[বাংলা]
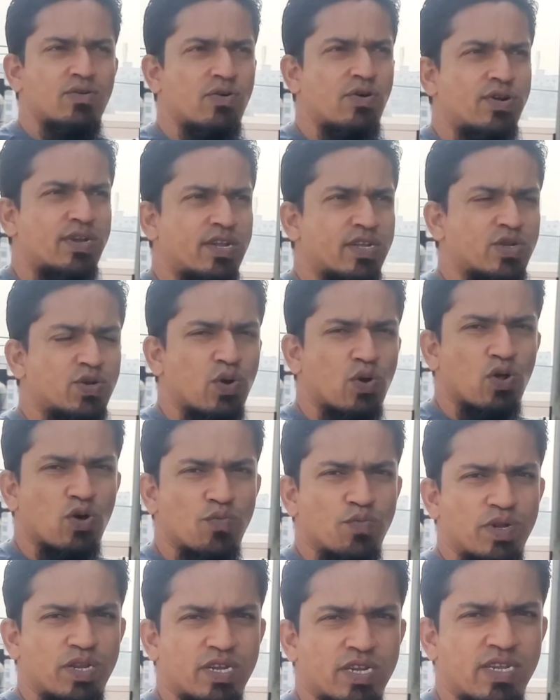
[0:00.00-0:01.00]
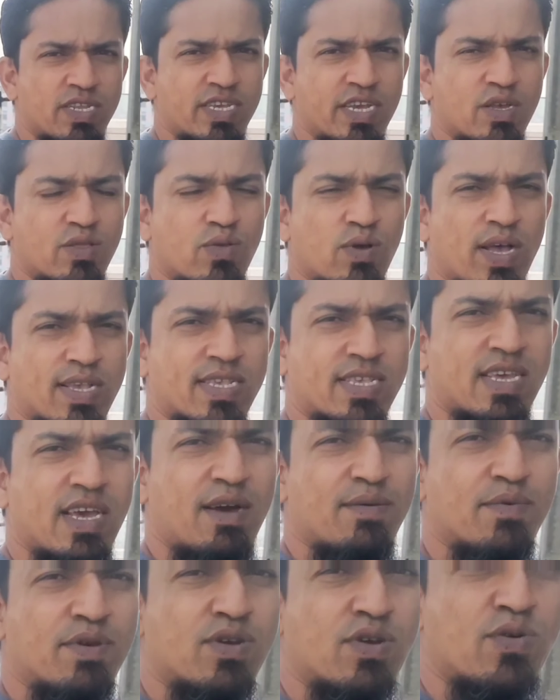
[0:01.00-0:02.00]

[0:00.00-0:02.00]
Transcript: নয়টা ষোলো মিনিট যেহেতু আজকে আমি